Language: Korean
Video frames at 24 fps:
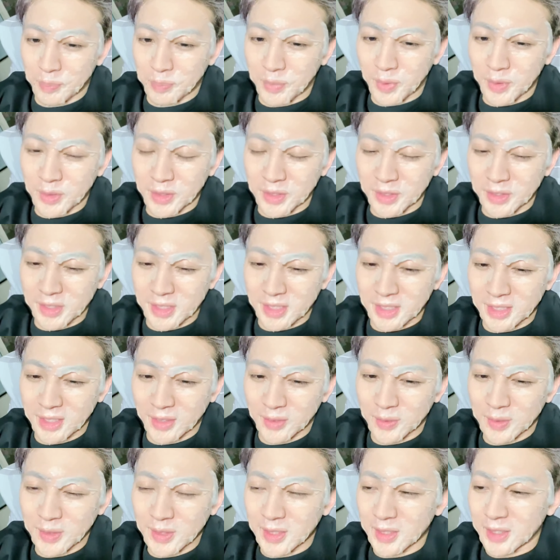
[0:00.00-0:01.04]
몇 번으로
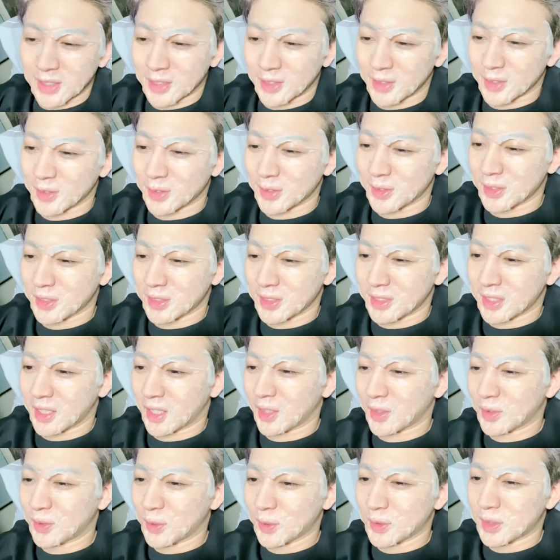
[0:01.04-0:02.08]
찍냐고. 그
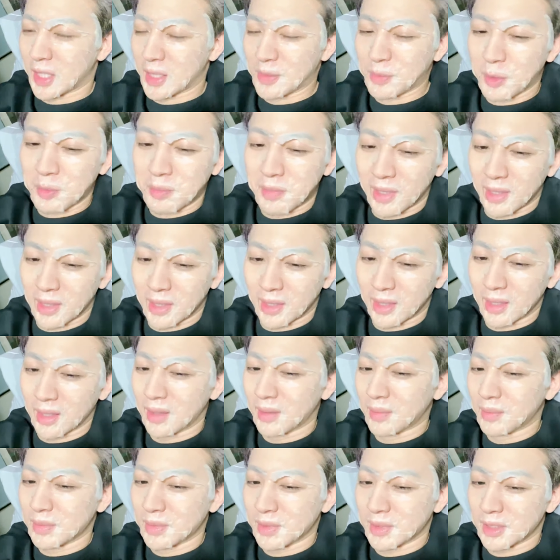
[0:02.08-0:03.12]
제가 또 잘못
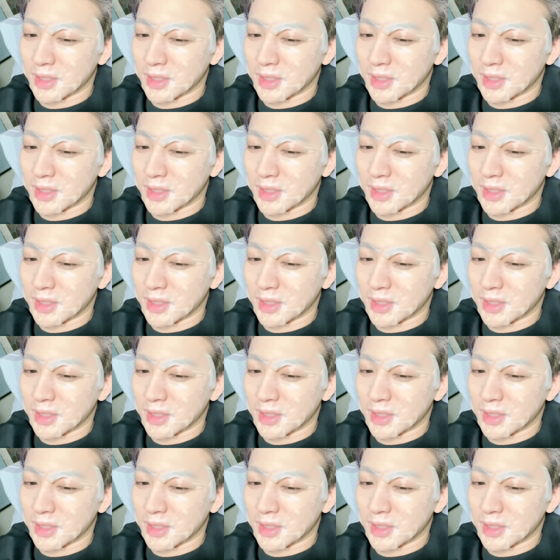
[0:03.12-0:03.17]
말해